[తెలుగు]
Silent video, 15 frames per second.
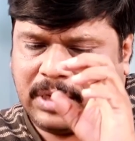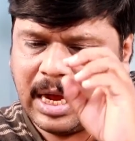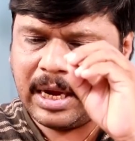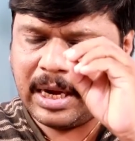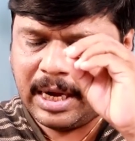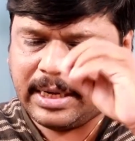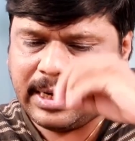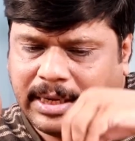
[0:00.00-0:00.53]

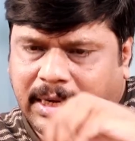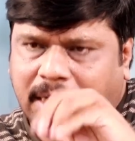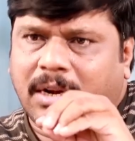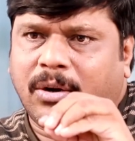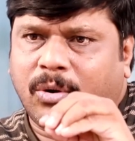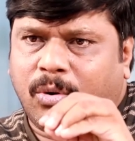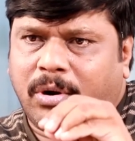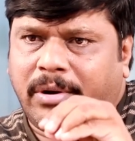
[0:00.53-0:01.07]
నాకు అంటే నేను
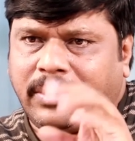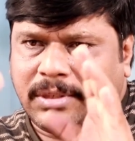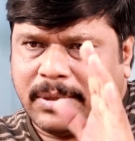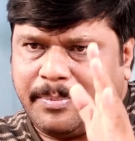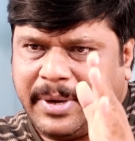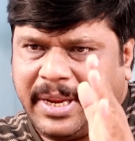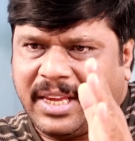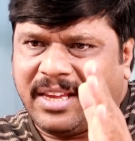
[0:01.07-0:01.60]
అనుకోవడం
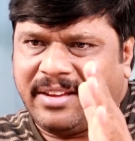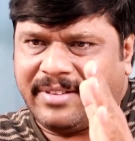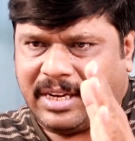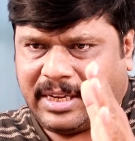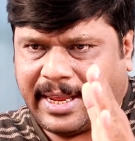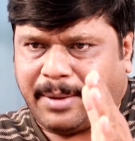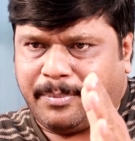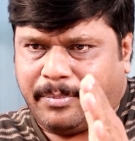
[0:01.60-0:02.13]
ఇట్స్ బ్రేక్
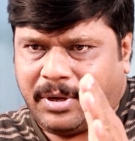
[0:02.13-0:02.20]
ఈవెన్ టైం